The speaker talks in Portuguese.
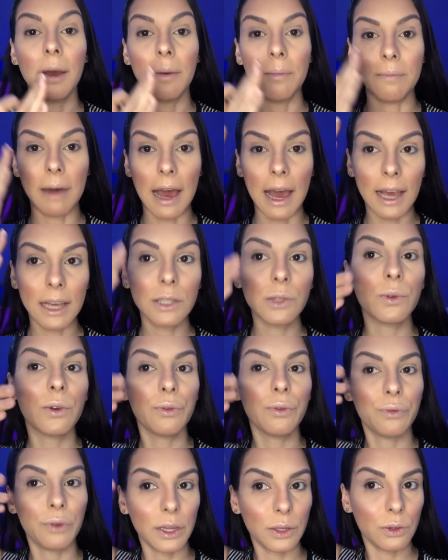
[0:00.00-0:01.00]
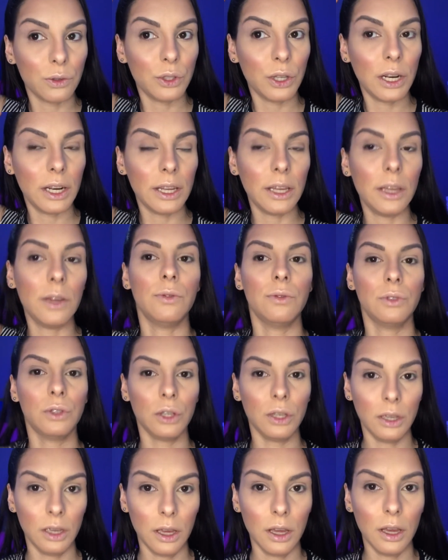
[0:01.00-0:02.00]
mais o efeito de
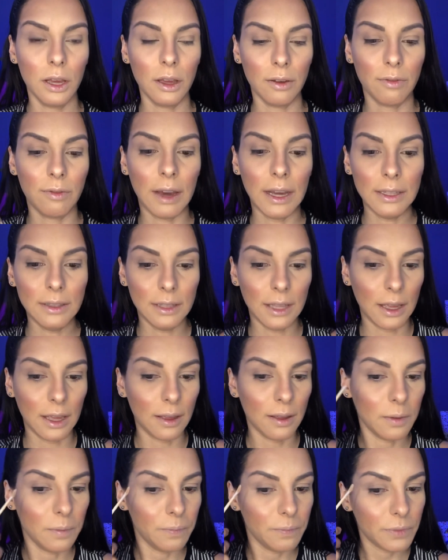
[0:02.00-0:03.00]
lifting vai ter.